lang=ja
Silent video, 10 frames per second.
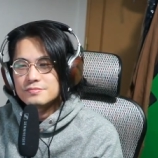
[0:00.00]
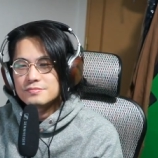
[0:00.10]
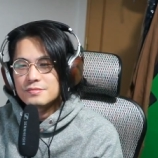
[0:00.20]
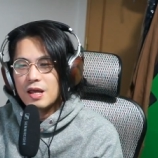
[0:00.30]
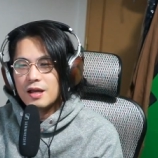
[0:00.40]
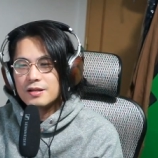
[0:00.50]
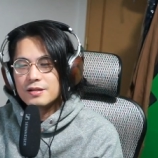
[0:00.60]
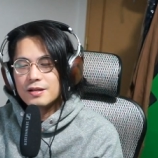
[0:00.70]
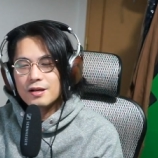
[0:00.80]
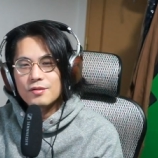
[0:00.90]
なん
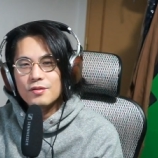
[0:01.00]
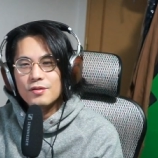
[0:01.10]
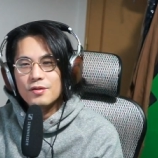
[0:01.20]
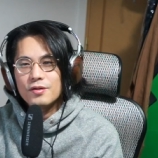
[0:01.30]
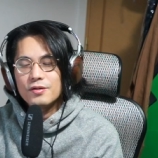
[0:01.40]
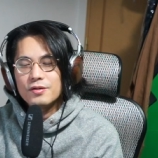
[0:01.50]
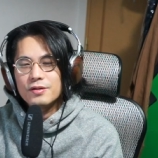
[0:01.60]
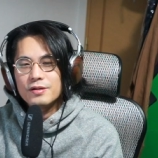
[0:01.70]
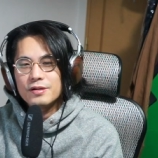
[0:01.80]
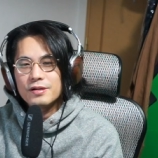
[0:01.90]
かこ
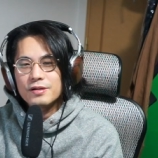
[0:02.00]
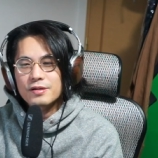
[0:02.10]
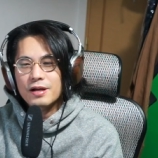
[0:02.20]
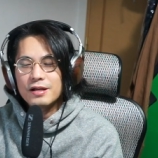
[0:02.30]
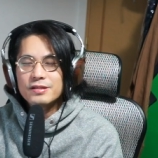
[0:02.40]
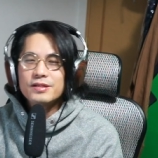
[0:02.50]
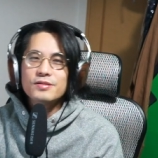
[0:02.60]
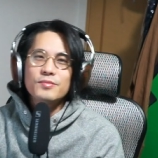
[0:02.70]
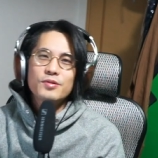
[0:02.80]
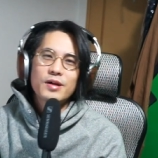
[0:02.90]
う、感じる
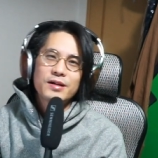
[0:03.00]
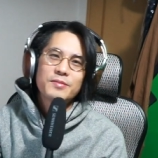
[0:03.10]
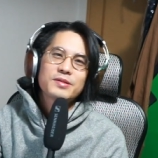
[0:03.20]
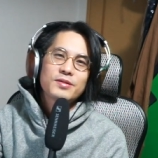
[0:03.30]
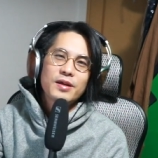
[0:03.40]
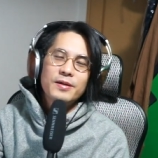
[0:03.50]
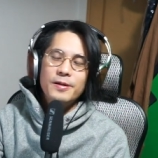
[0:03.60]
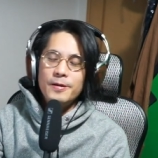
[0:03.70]
ものがありますよね。